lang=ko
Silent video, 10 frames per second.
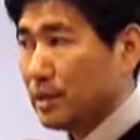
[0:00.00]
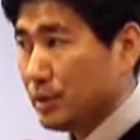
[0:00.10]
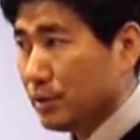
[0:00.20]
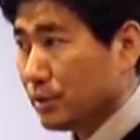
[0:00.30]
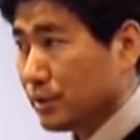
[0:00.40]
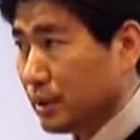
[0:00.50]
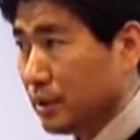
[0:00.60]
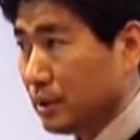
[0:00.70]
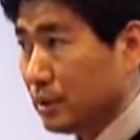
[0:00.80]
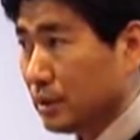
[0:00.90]

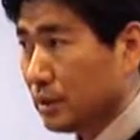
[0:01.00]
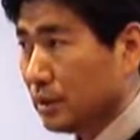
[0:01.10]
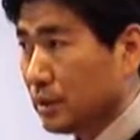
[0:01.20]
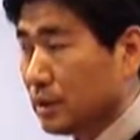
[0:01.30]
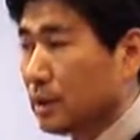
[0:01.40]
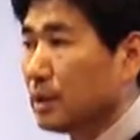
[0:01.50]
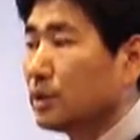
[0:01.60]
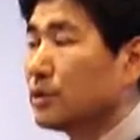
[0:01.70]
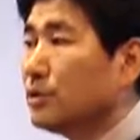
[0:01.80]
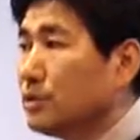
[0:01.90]
씻겼으니
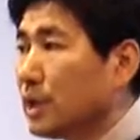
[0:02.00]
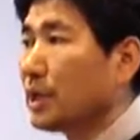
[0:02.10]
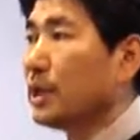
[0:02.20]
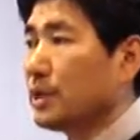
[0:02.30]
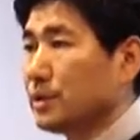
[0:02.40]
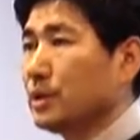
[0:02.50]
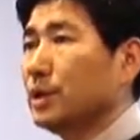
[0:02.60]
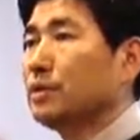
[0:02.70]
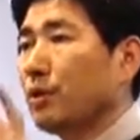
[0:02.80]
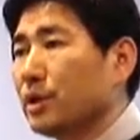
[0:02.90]
선생이
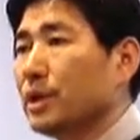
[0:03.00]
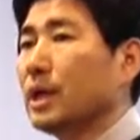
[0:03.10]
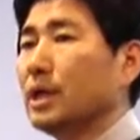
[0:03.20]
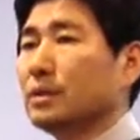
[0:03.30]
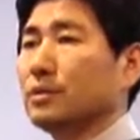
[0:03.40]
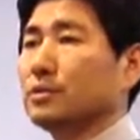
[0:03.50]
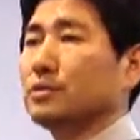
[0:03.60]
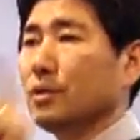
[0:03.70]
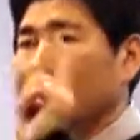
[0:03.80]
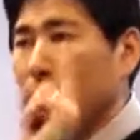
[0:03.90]
했으니 너희가 하는
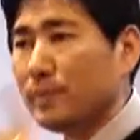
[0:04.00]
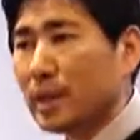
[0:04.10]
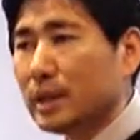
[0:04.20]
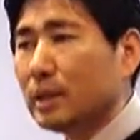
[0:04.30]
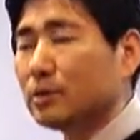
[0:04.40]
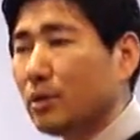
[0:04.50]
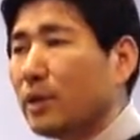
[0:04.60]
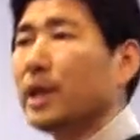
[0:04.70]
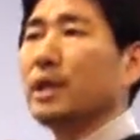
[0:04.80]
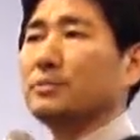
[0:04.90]
것은 얼마나 더
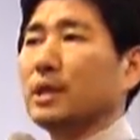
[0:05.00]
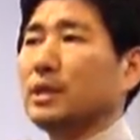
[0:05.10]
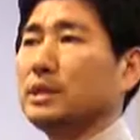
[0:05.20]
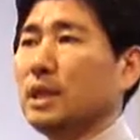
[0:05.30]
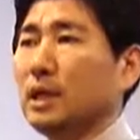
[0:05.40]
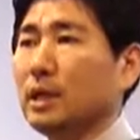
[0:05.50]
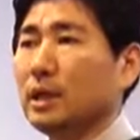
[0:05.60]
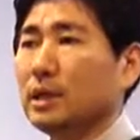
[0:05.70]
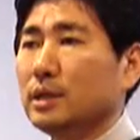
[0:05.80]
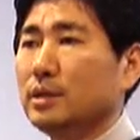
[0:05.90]
해야 되겠냐
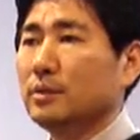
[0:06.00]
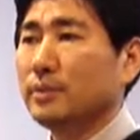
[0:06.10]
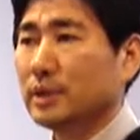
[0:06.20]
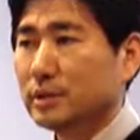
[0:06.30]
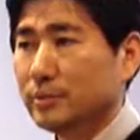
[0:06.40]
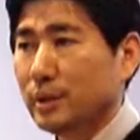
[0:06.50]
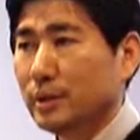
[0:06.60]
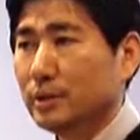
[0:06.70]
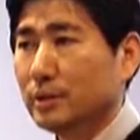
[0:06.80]
이런 말씀이에요.